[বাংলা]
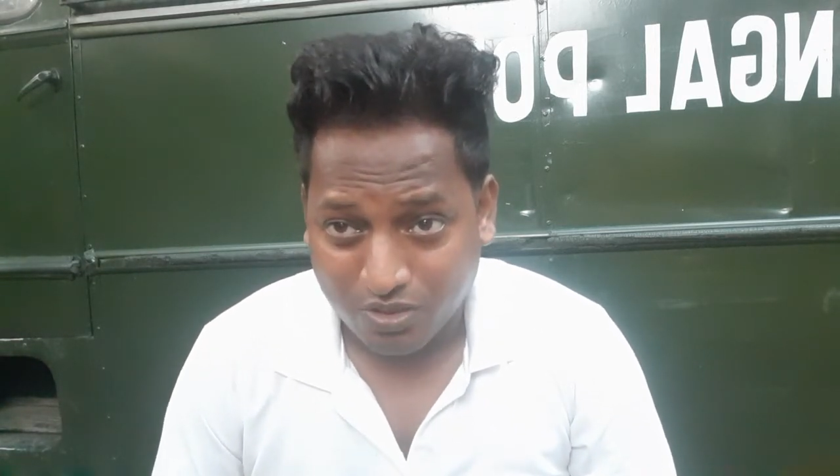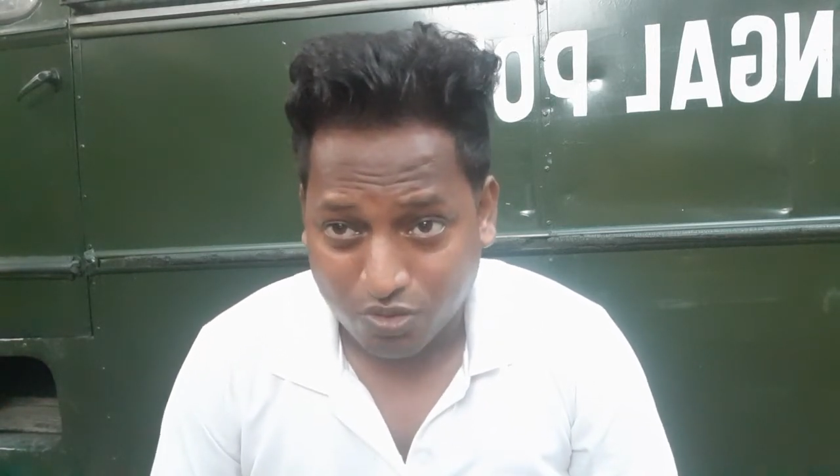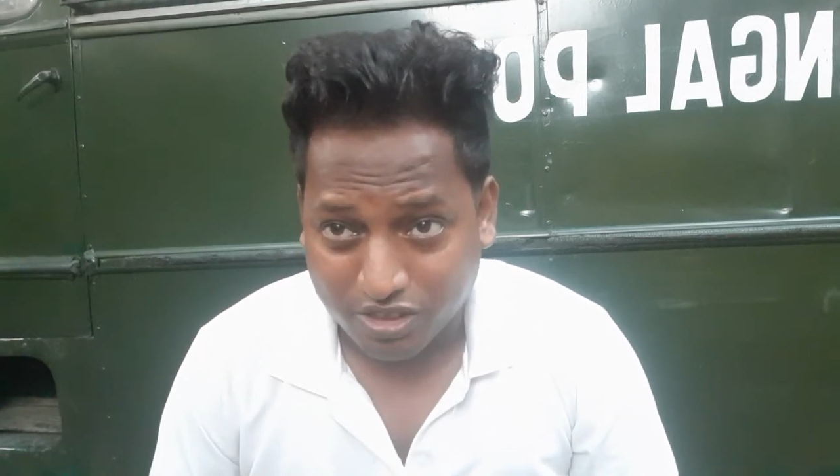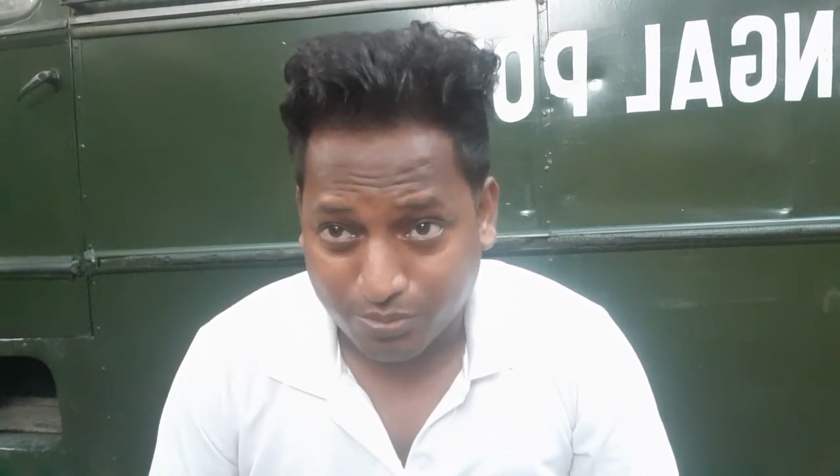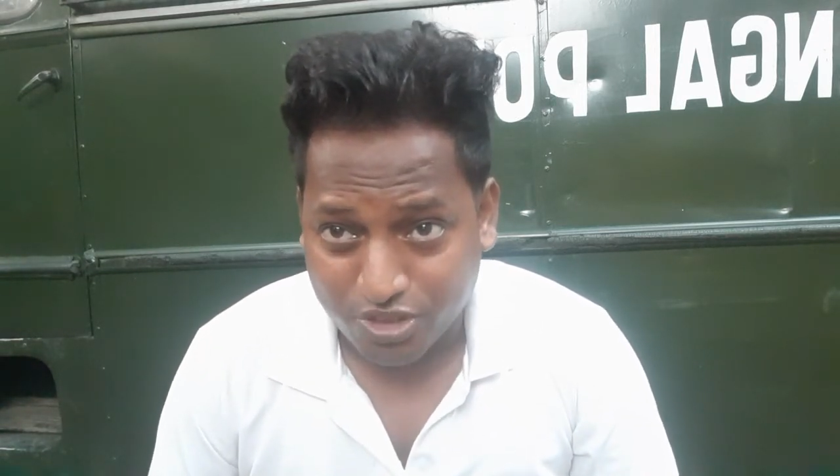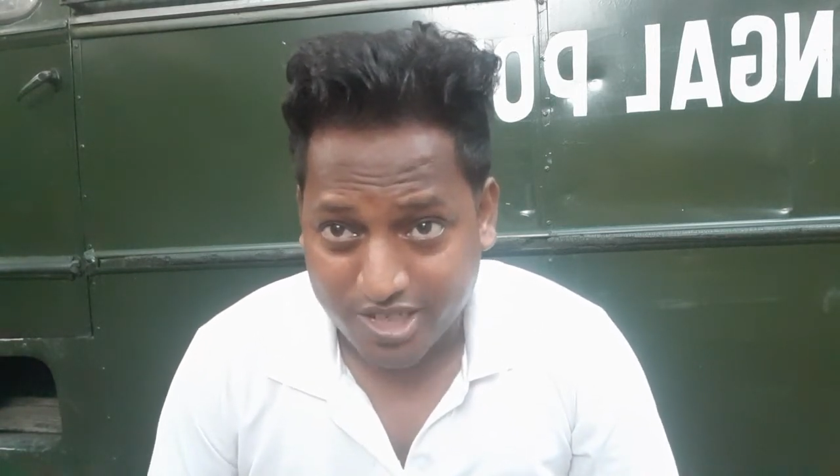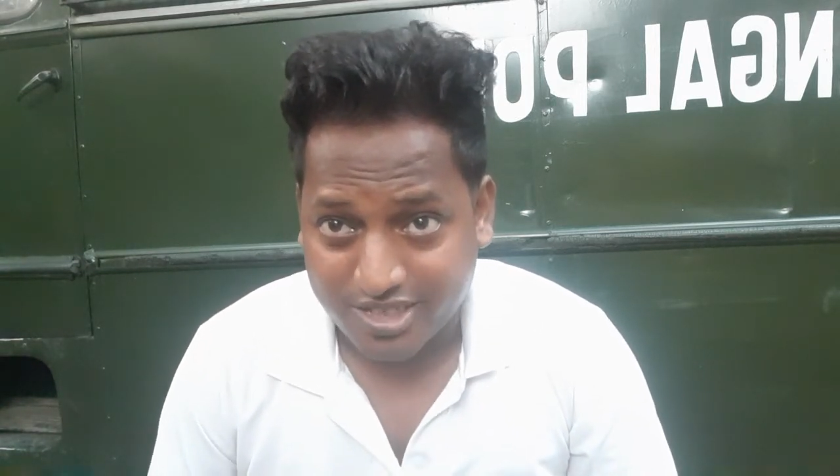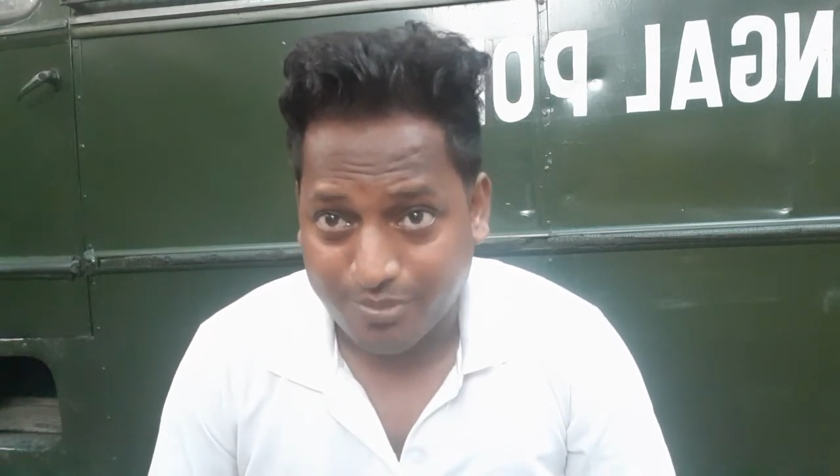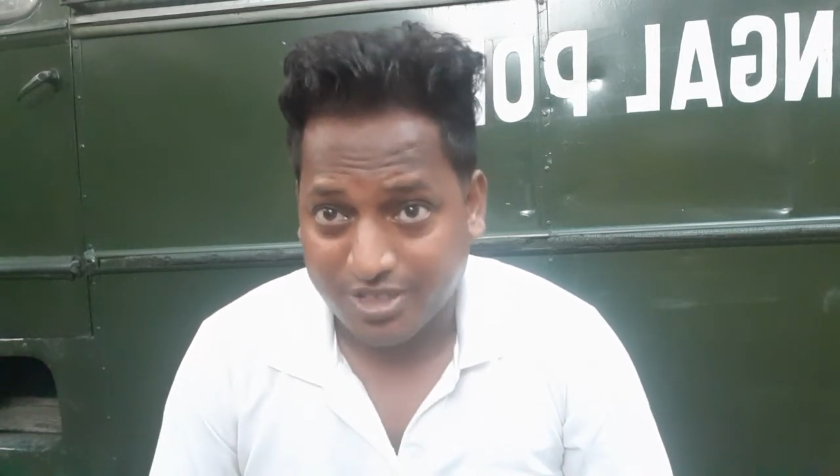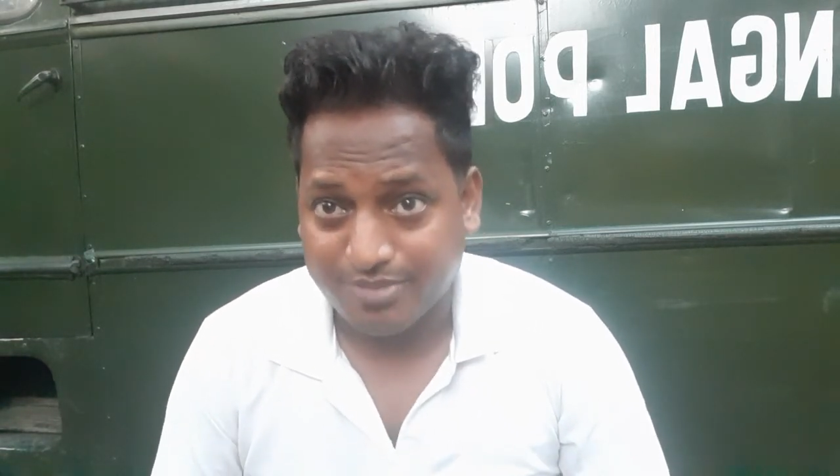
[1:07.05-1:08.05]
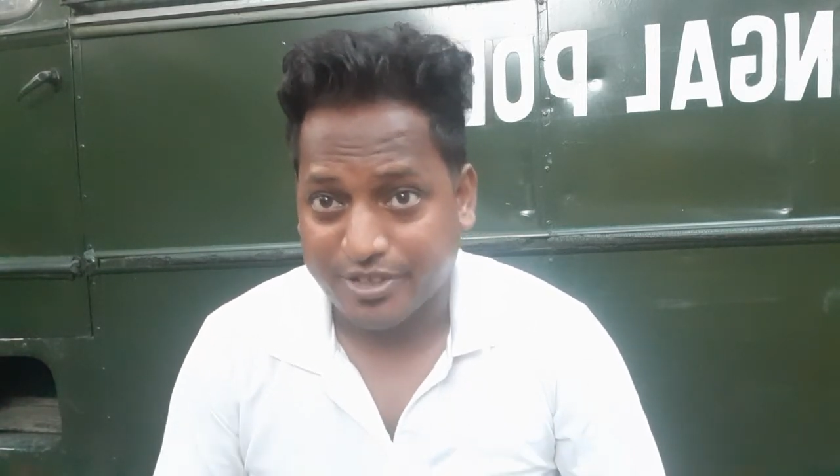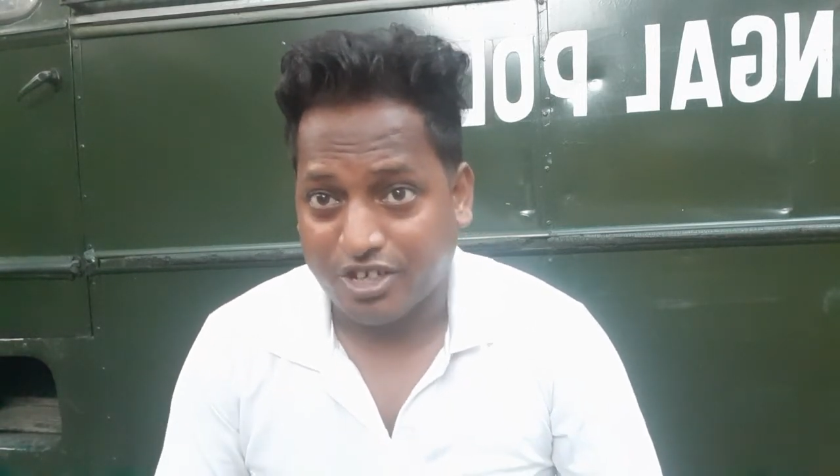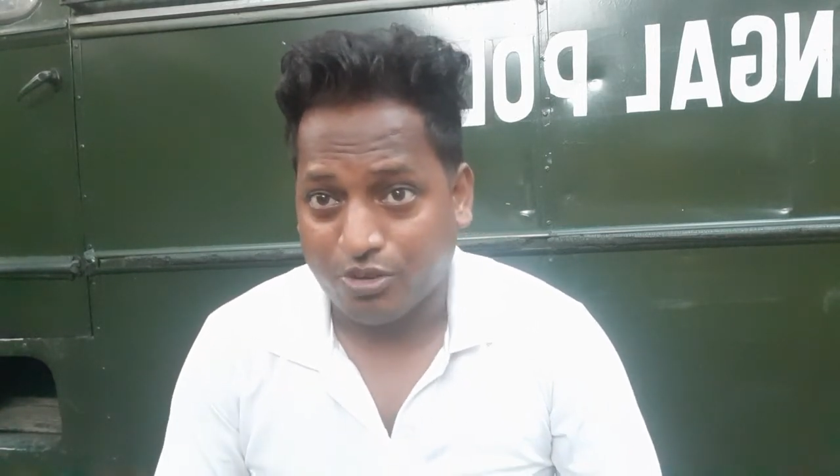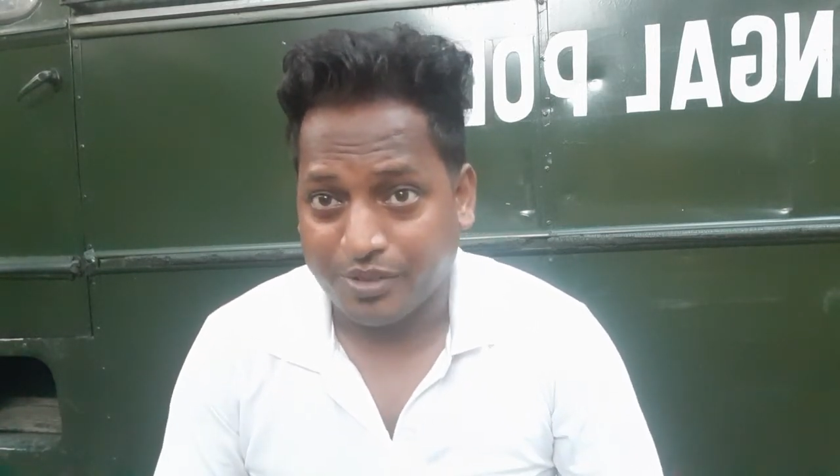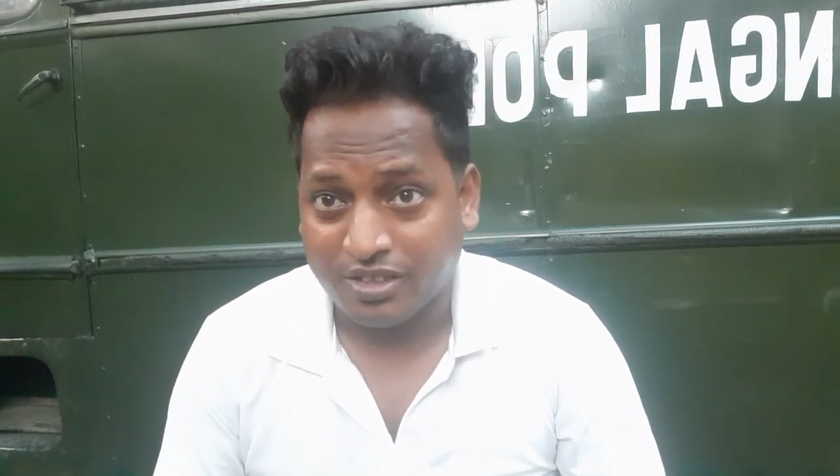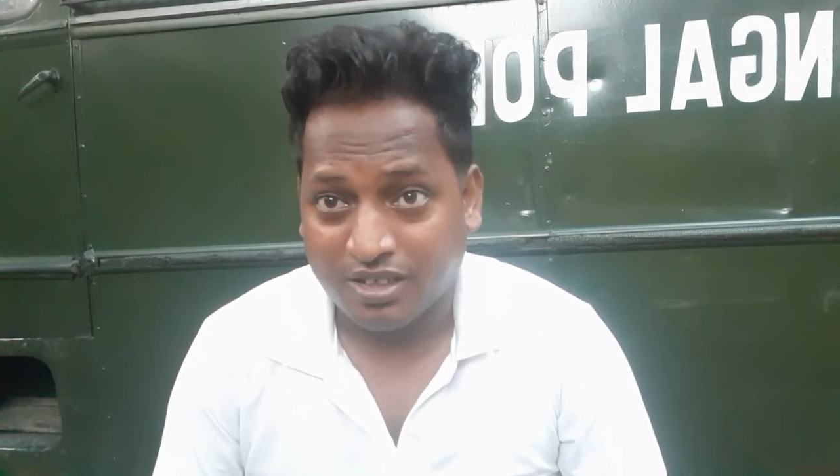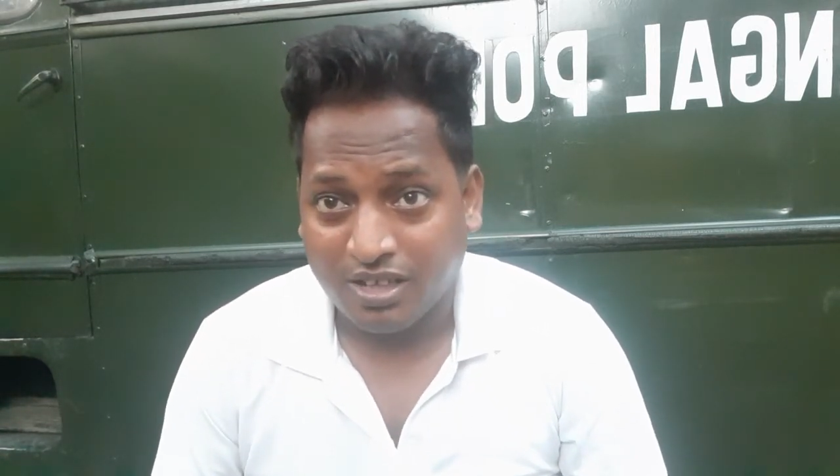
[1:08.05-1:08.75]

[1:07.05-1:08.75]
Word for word: কলকাতা পুলিশের সাব ইন্সপেক্টর হবেন